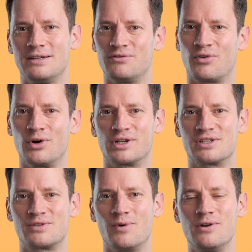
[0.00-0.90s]
in
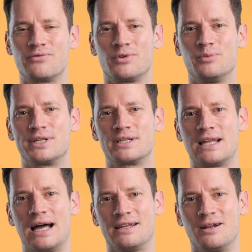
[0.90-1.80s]
Folge 12
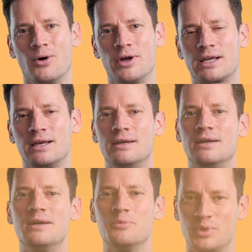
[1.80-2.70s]
mit Daniel Leuk.
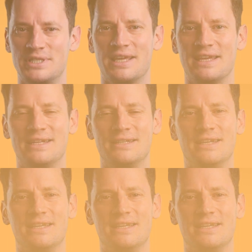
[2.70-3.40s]
Bis dahin,